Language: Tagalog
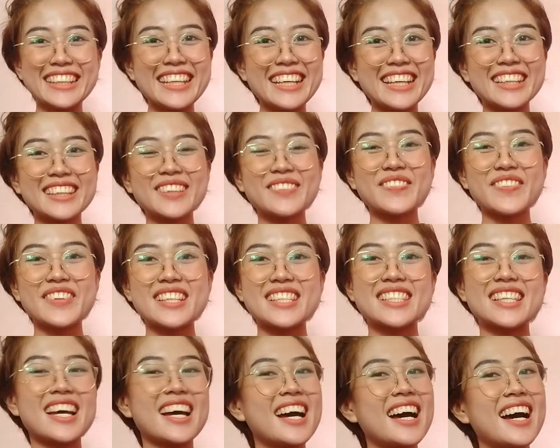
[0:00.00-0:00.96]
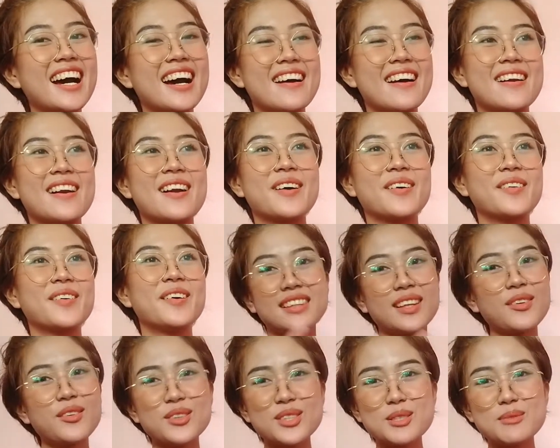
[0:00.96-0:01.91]
hindi ka tapat sa araw,
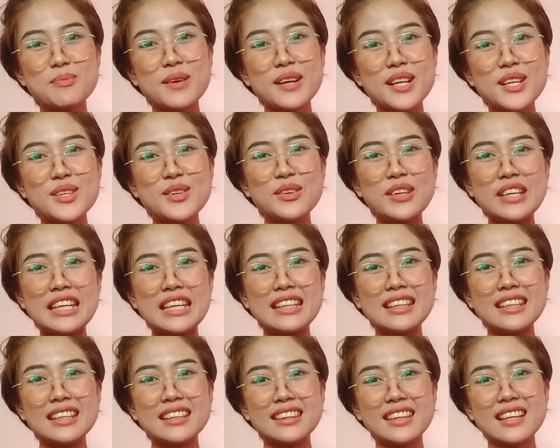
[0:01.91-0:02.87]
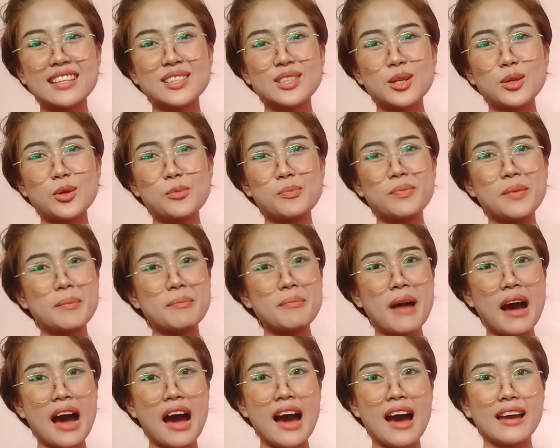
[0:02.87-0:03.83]
tagos pa rin yung init eh sa loob ng
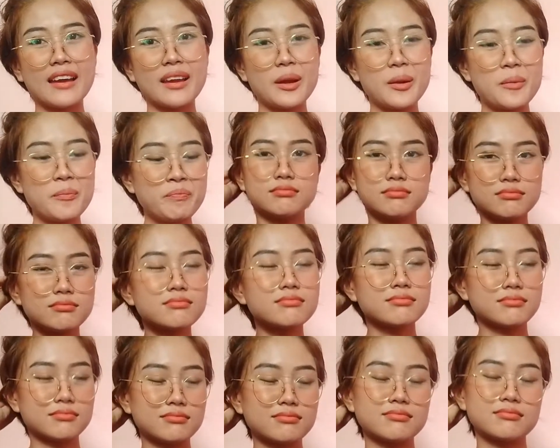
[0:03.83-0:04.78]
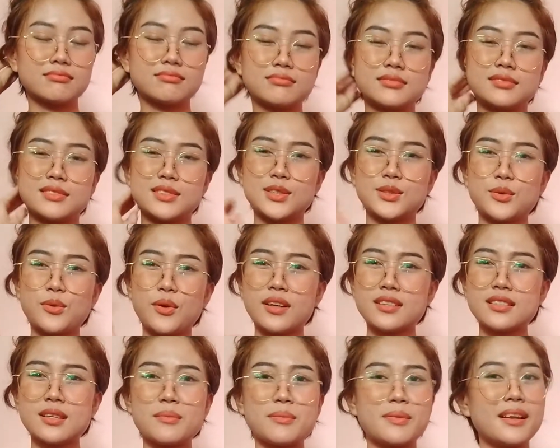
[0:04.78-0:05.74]
bahay aswak
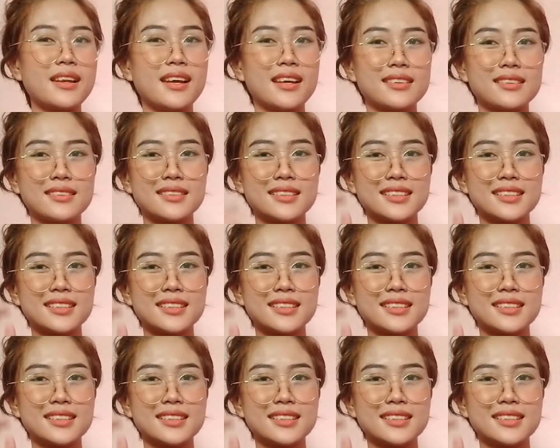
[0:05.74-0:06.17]
sa balat.